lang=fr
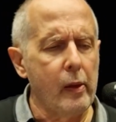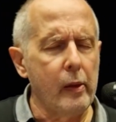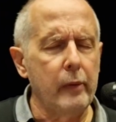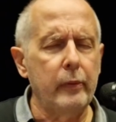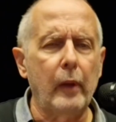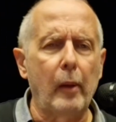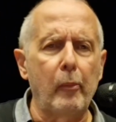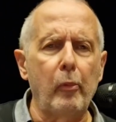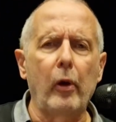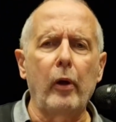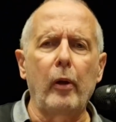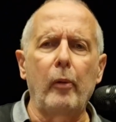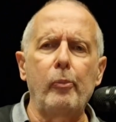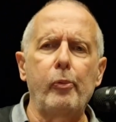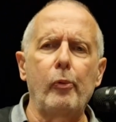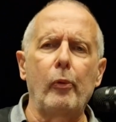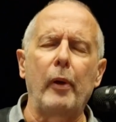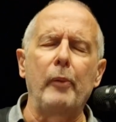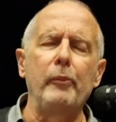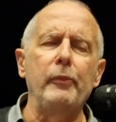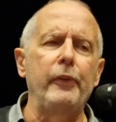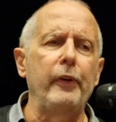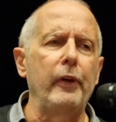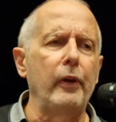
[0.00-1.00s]
D'abord, elle pourrait
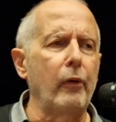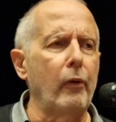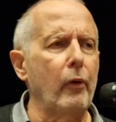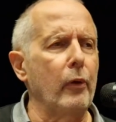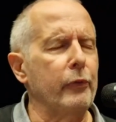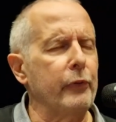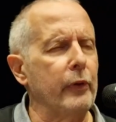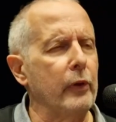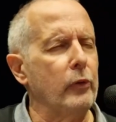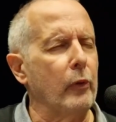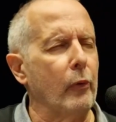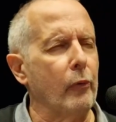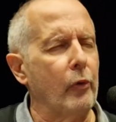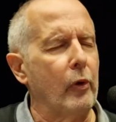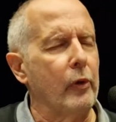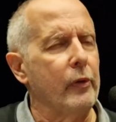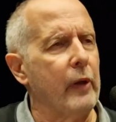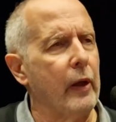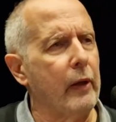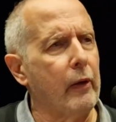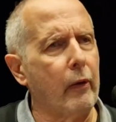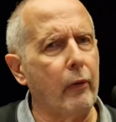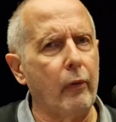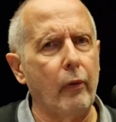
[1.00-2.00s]
me dire, cette œuvre
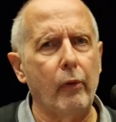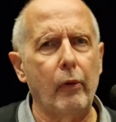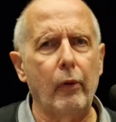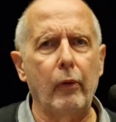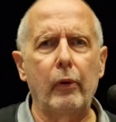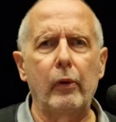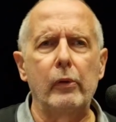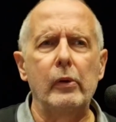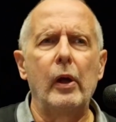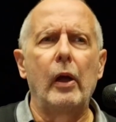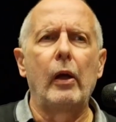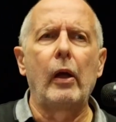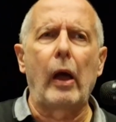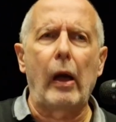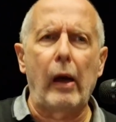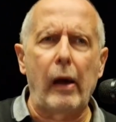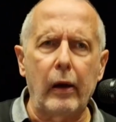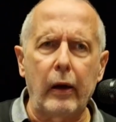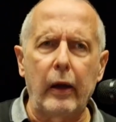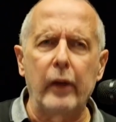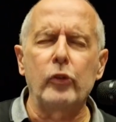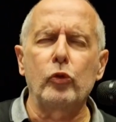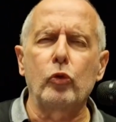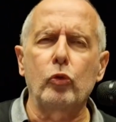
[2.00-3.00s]
d'art,
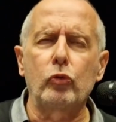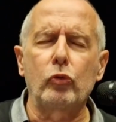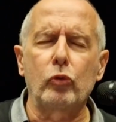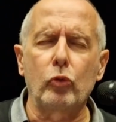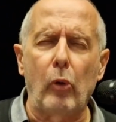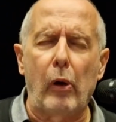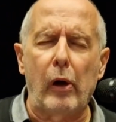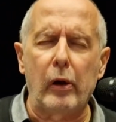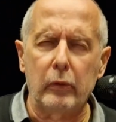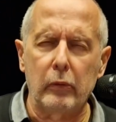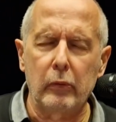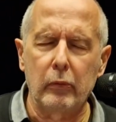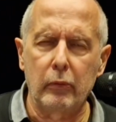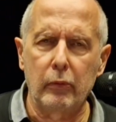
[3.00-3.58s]
arrête-toi.